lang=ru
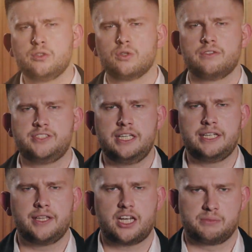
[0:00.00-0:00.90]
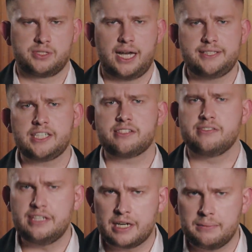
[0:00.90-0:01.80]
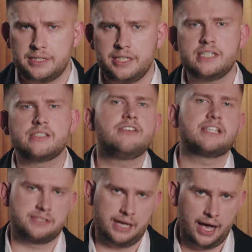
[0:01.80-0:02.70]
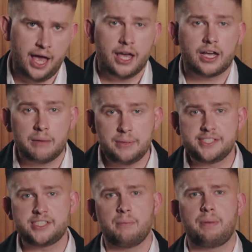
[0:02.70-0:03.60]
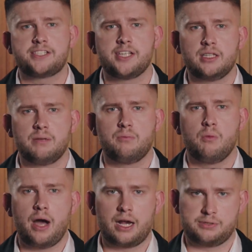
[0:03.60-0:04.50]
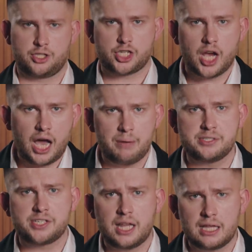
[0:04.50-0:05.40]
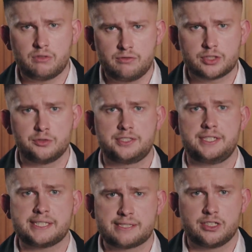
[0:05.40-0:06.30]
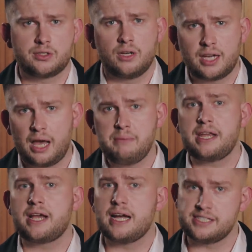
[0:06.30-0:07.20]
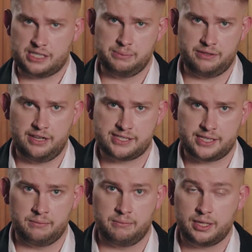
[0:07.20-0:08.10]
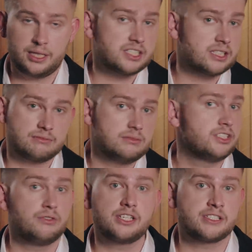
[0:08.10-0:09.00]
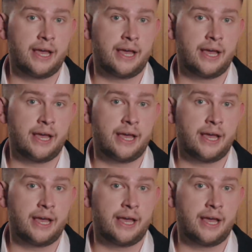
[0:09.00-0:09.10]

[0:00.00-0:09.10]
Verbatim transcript: ли Дуров деньги нашим соотечественникам, неизвестно. Комиссия по ценным бумагам США обязала его вернуть средства только американским инвесторам. Про наших ничего не